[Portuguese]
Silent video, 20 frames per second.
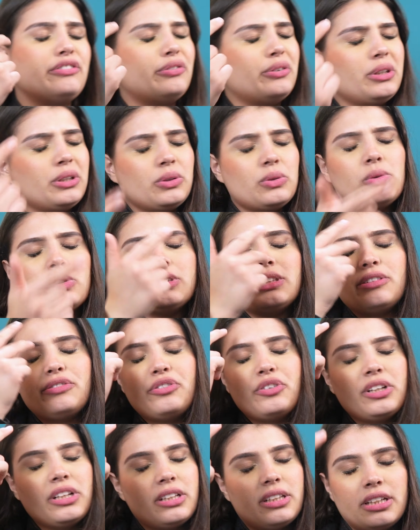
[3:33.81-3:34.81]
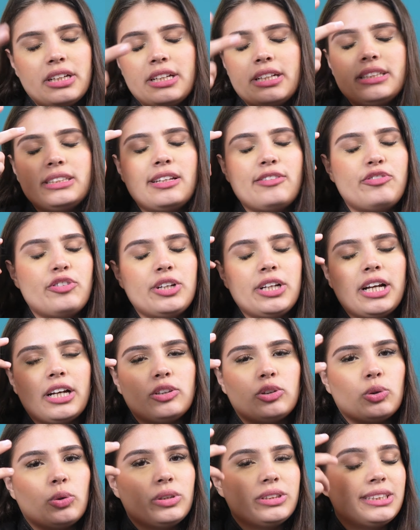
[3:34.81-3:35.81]
iPhone 12, iPhone 13, iPhone
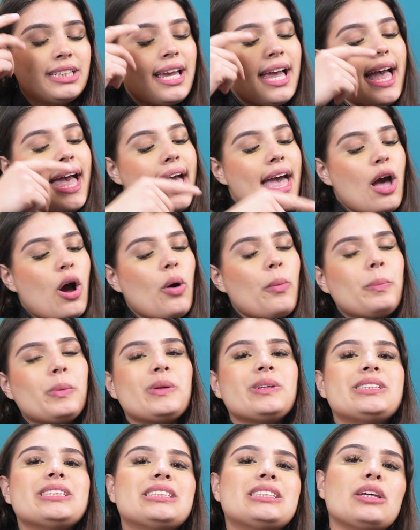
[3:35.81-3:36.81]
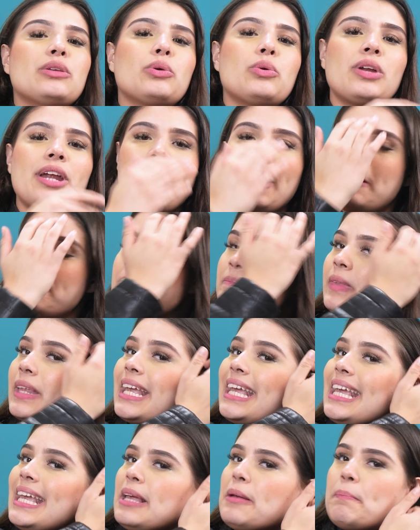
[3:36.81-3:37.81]
14. É um processador aí
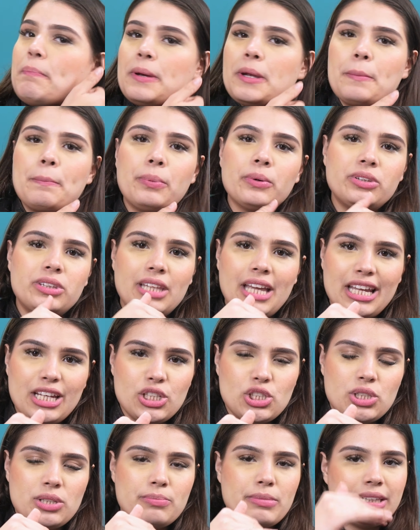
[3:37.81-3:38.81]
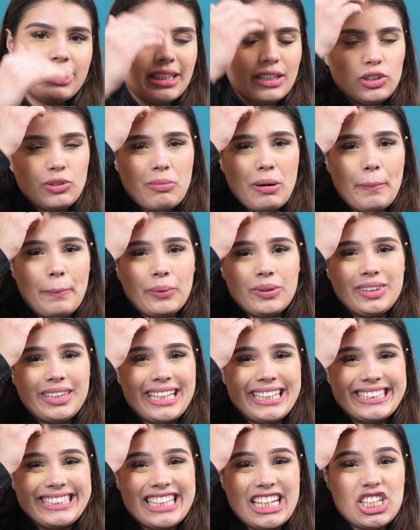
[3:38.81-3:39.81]
hiperpotente, batendo uma
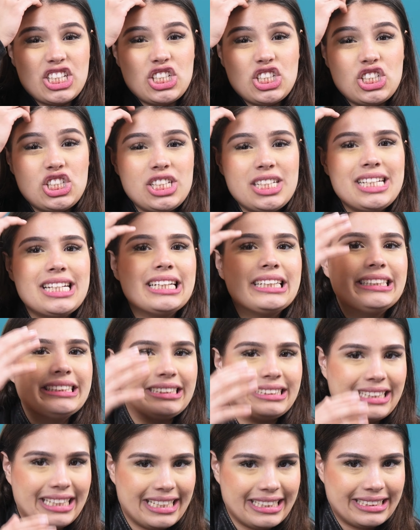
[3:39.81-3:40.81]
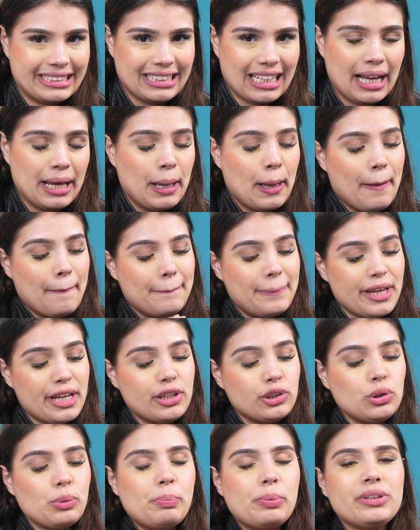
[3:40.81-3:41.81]
potência gigantesca,
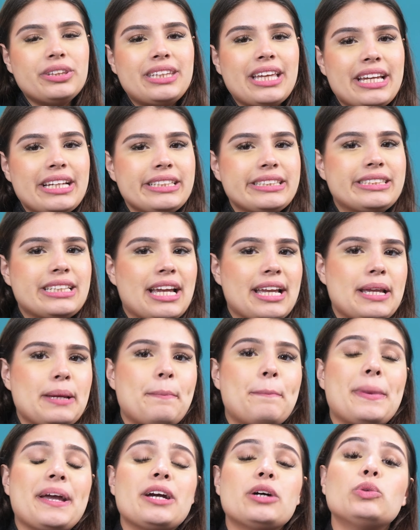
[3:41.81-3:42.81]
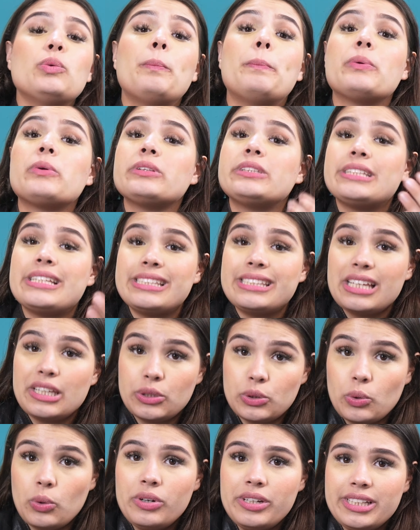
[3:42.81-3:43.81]
pegando potência aí, pegando
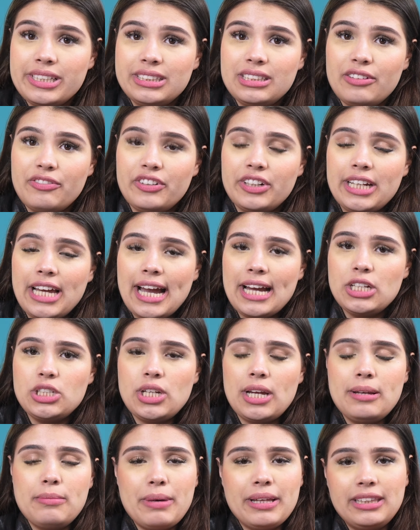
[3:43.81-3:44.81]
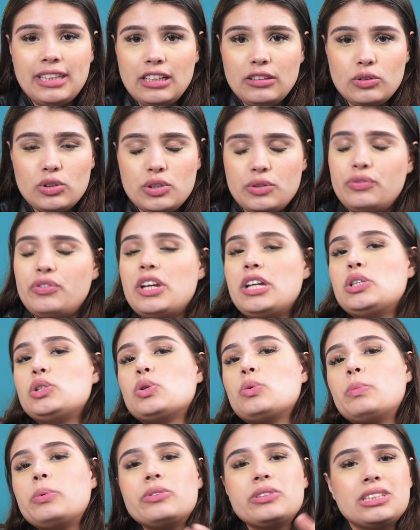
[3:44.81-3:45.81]
processadores, na verdade, aí batendo de frente
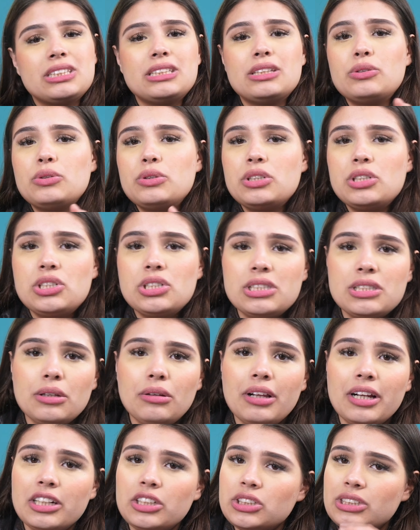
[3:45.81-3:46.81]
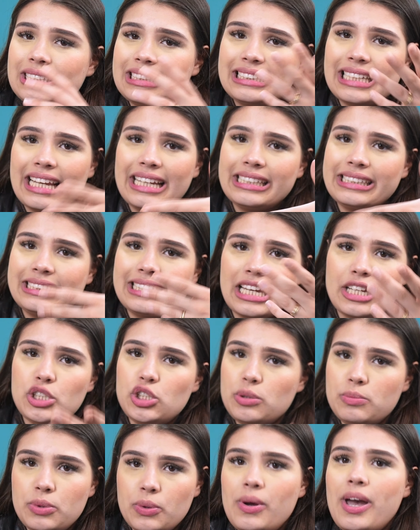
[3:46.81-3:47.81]
com processadores de celular de 6,
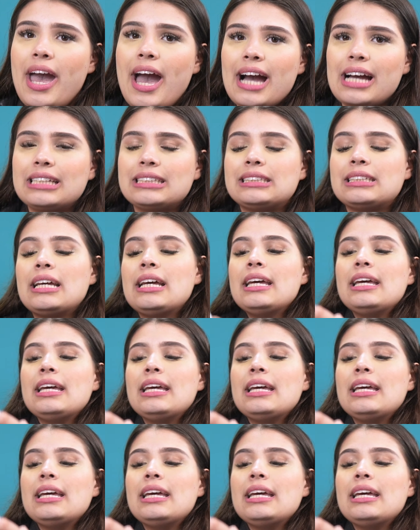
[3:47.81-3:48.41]
7 mil reais.